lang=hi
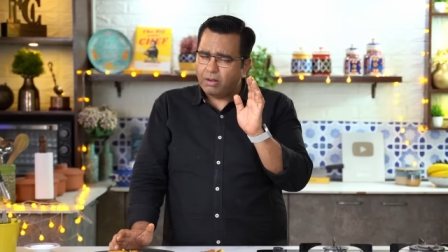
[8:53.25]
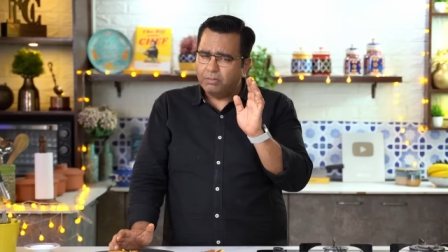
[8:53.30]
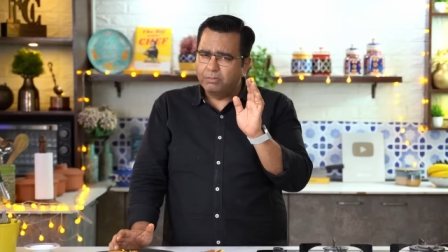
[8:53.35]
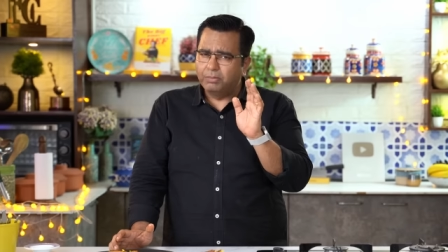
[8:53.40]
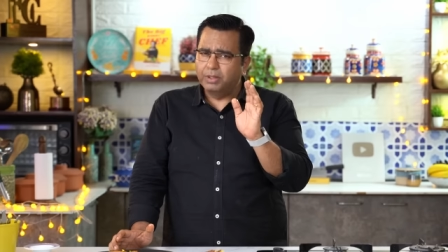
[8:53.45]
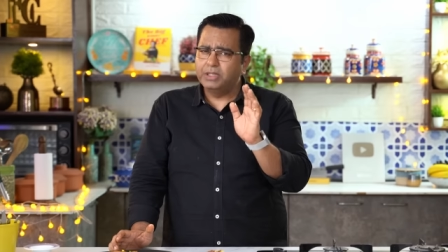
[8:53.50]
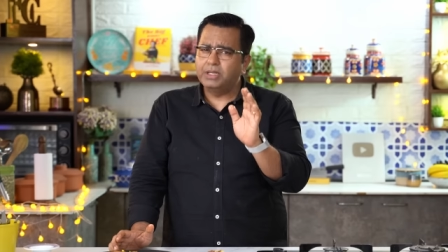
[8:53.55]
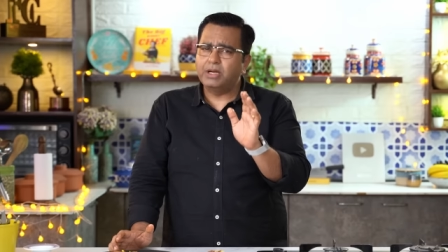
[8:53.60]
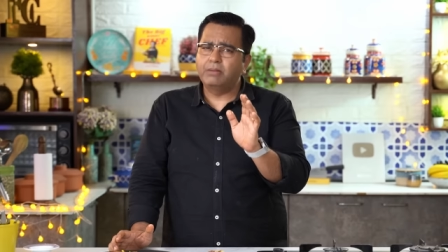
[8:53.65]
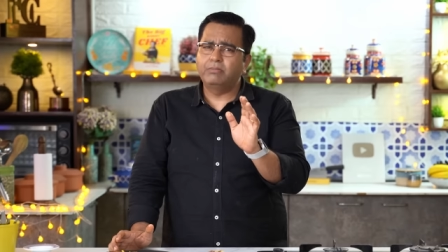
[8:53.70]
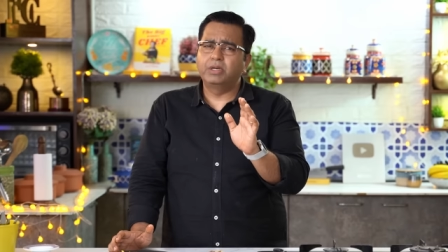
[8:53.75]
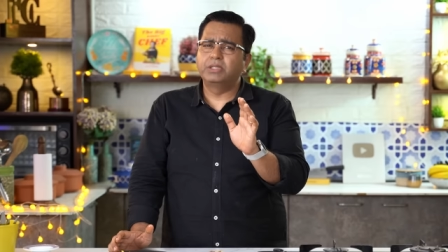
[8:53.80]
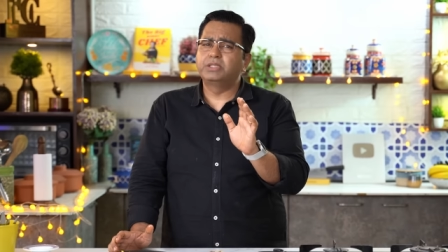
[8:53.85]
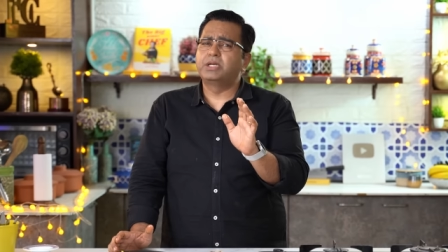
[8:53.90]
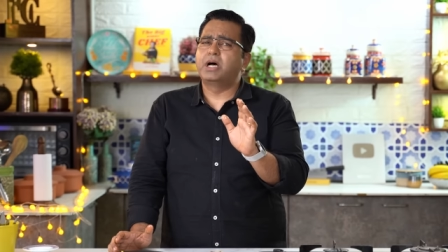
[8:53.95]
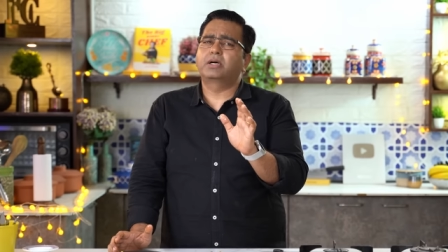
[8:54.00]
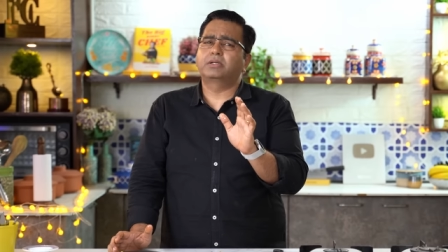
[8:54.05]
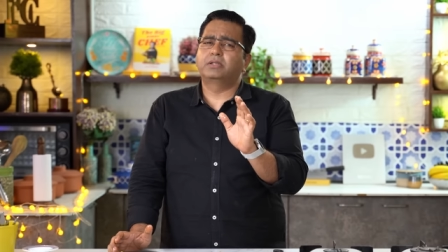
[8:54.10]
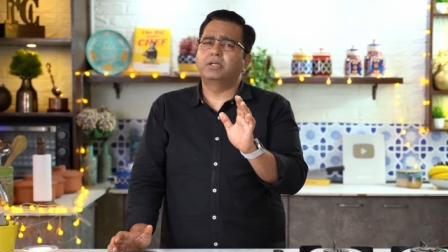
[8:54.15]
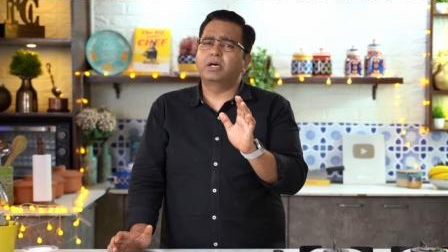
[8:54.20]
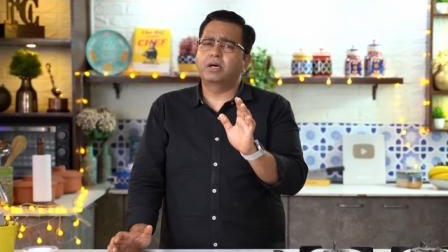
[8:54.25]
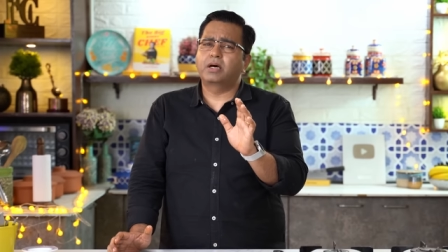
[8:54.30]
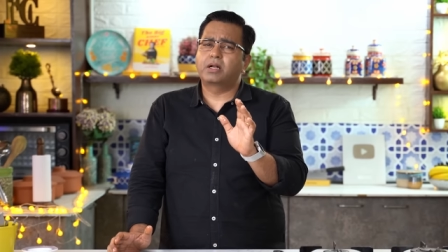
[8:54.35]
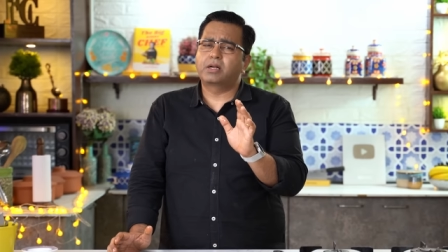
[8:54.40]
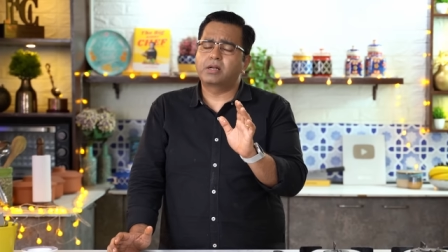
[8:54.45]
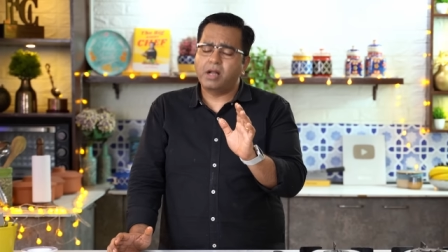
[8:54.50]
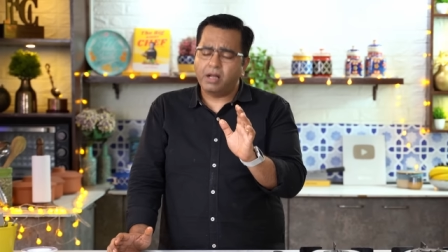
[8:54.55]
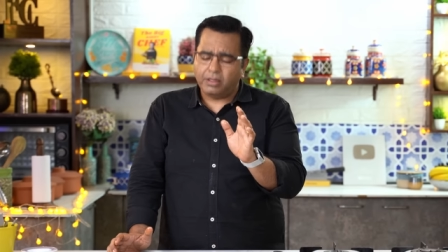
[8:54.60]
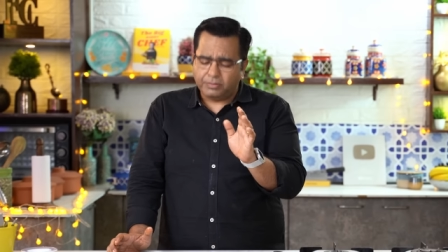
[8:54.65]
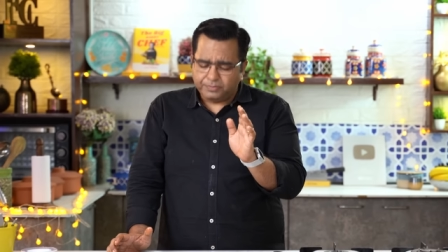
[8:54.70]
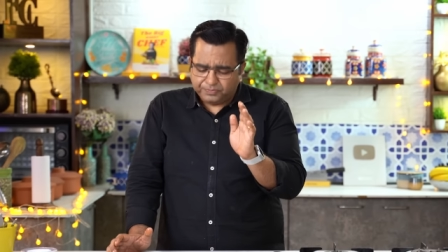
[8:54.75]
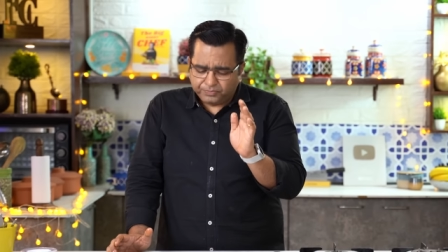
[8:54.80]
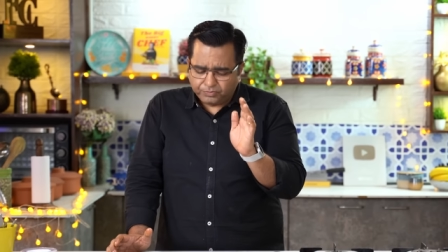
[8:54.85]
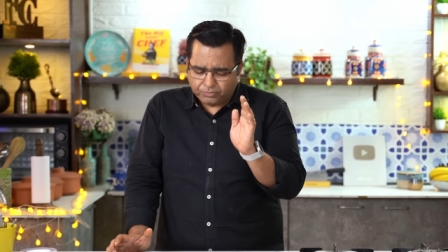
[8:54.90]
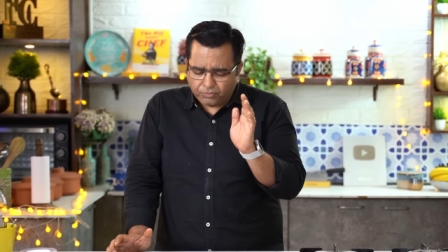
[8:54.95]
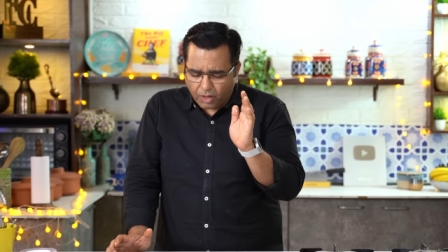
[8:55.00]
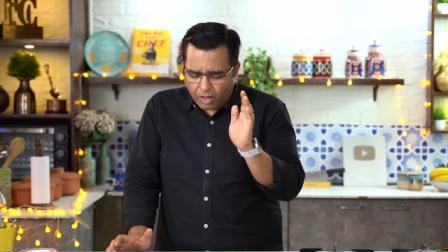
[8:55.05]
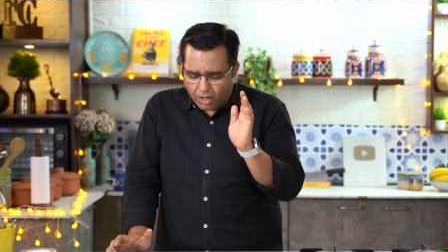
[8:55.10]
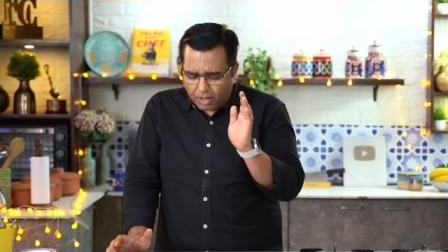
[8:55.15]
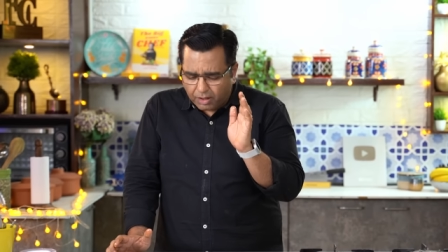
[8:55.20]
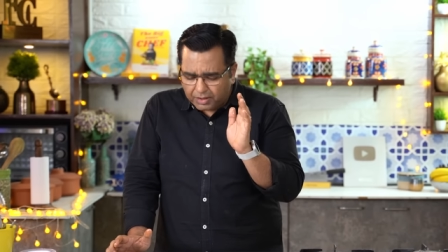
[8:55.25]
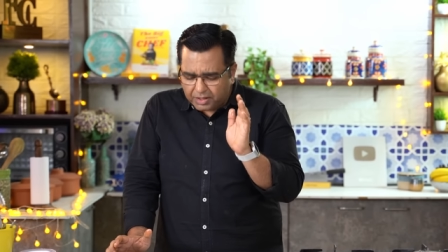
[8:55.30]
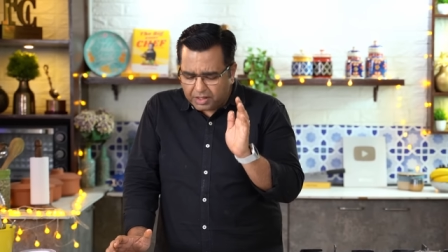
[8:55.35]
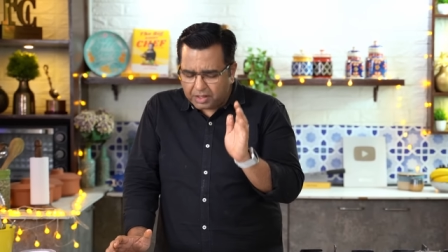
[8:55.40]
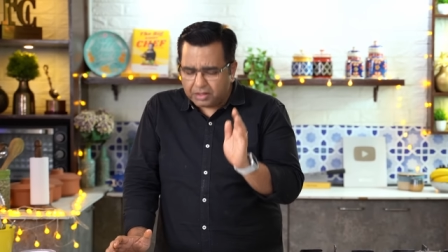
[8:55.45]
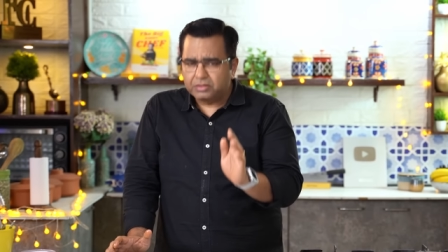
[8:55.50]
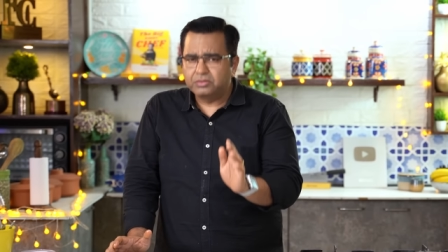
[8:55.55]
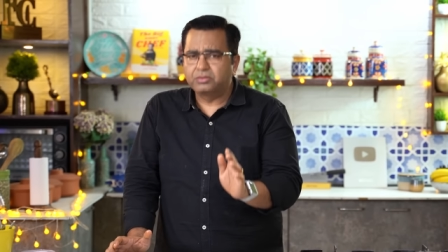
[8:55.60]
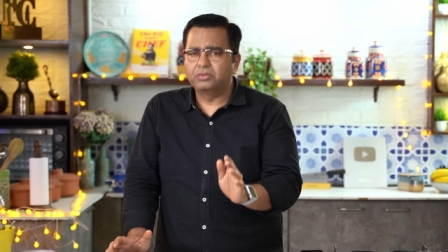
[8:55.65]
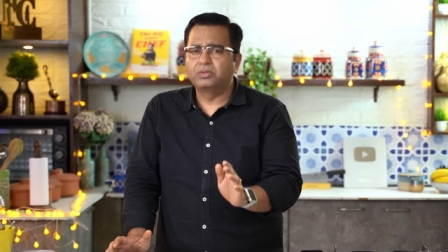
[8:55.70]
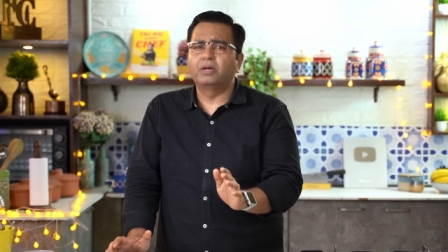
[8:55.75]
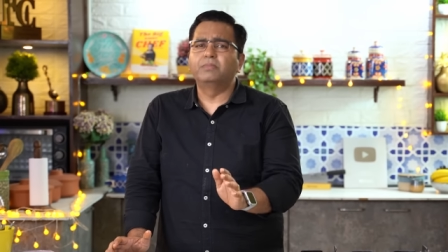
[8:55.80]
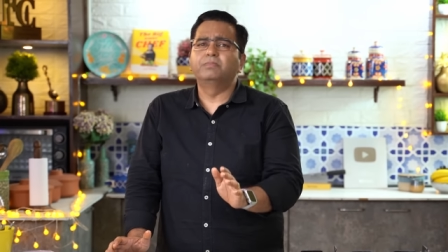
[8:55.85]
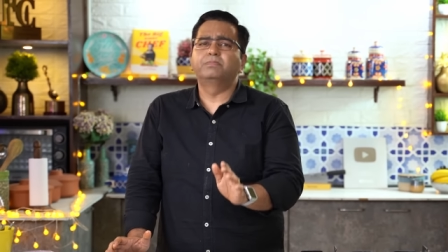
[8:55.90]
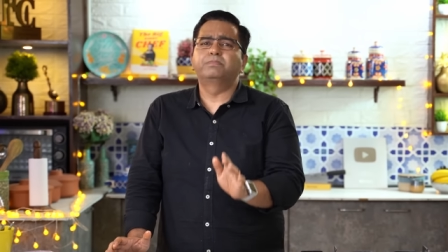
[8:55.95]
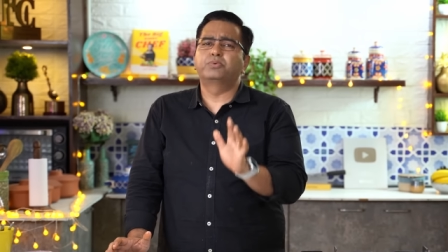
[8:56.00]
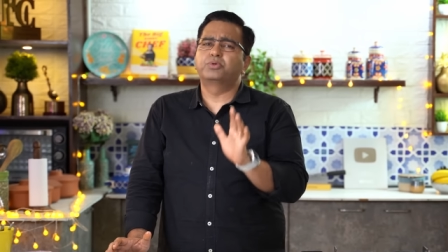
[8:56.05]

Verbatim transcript: भैया मजाक ना कर रहा एकदम